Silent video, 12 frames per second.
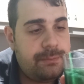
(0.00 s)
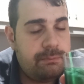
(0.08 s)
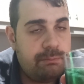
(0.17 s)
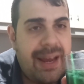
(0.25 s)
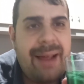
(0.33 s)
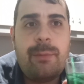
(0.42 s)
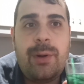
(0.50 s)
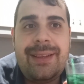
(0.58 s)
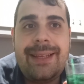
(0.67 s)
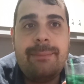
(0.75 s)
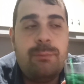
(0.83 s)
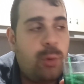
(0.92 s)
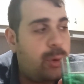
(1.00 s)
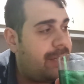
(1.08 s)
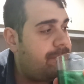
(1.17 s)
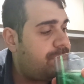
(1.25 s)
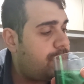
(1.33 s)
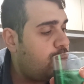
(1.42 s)
Veramente
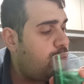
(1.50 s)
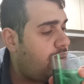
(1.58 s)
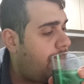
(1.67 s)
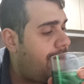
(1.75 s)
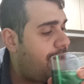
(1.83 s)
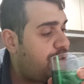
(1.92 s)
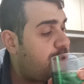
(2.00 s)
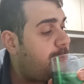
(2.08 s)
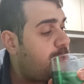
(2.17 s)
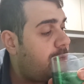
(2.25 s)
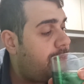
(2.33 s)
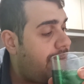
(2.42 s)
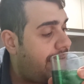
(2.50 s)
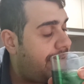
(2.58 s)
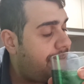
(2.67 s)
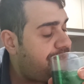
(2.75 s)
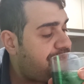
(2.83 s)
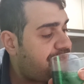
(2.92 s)
buona, tutto è bilanciato molto
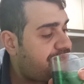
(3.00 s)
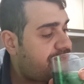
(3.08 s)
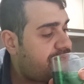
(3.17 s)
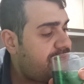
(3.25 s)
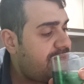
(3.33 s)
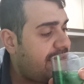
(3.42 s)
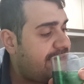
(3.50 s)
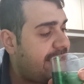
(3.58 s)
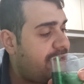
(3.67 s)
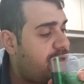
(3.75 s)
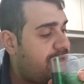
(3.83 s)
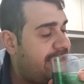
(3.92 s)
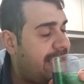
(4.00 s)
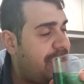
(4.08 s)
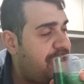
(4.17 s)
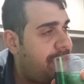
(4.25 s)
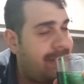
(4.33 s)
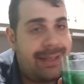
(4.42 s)
bene. Sento sia
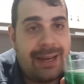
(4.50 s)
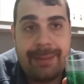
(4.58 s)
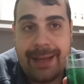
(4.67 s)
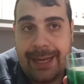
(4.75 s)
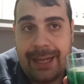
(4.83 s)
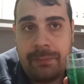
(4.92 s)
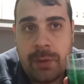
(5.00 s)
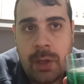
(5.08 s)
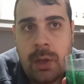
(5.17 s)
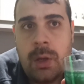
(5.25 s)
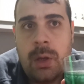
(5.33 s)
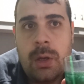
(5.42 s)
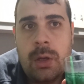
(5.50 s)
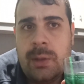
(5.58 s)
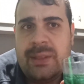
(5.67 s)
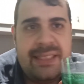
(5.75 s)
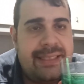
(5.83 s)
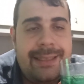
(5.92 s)
leggermente la mela,
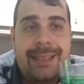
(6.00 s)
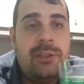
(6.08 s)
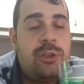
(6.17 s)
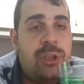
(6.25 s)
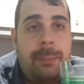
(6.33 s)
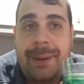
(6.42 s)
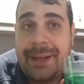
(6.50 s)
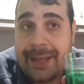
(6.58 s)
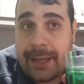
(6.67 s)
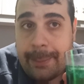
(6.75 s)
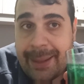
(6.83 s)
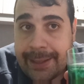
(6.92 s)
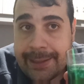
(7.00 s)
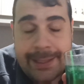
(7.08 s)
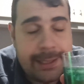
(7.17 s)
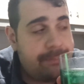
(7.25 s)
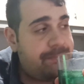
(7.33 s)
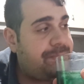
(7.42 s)
si sente non so perché la
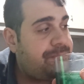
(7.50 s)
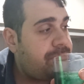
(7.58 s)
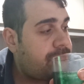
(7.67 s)
menta.